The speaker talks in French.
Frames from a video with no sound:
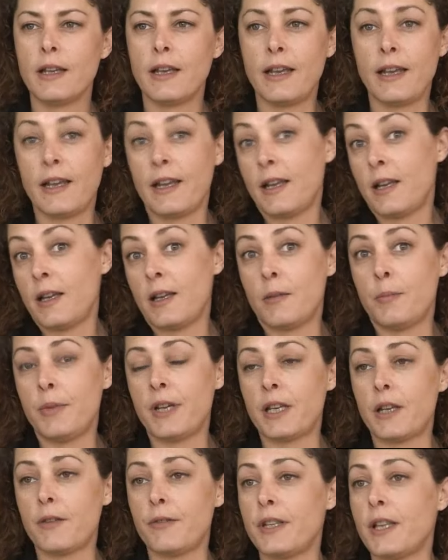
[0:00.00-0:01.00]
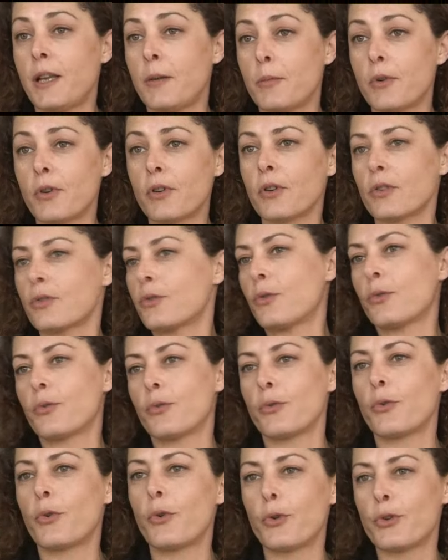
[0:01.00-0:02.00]
Et bien évidemment, quand
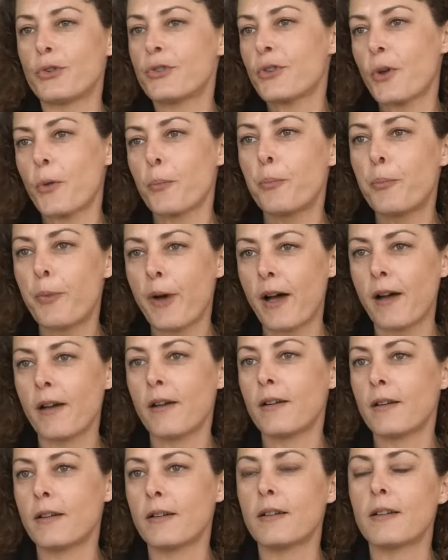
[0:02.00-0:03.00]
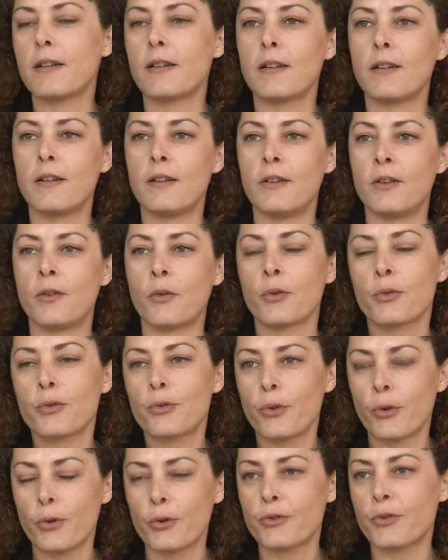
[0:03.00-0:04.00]
on ressent pas, euh, on
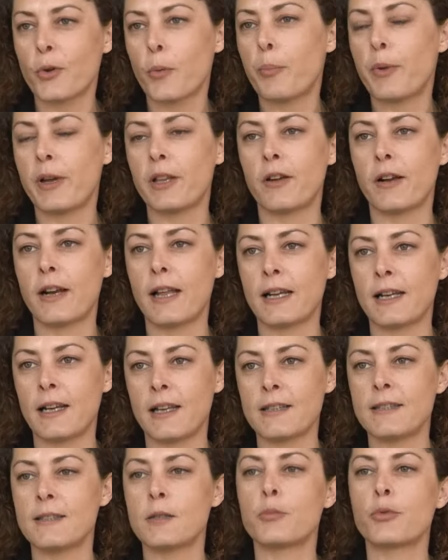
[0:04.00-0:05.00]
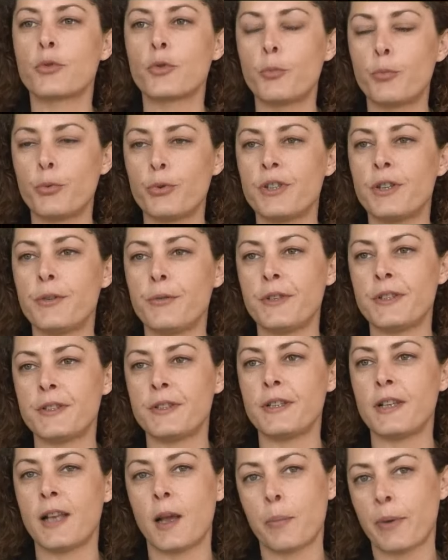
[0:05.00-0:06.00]
se ressent pas dans la glace, c'est beaucoup plus
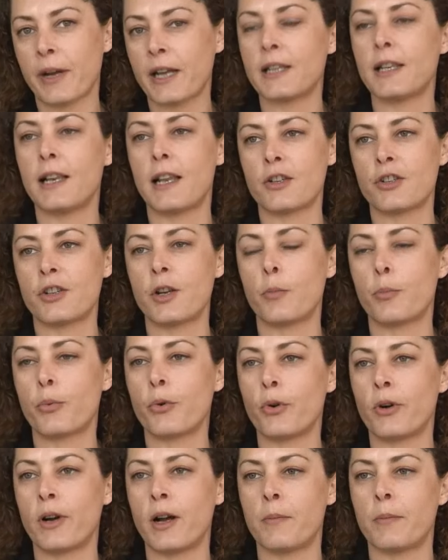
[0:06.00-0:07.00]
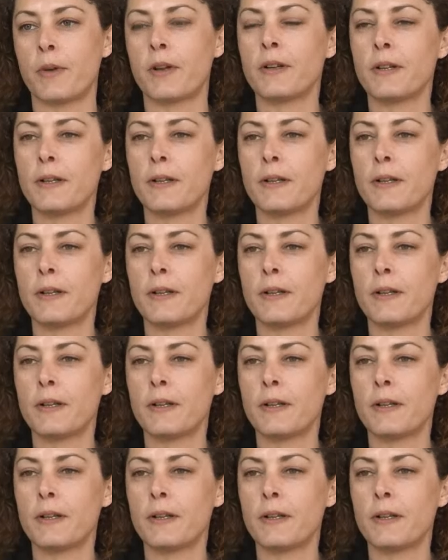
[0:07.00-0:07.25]
difficile après de lâcher le programme.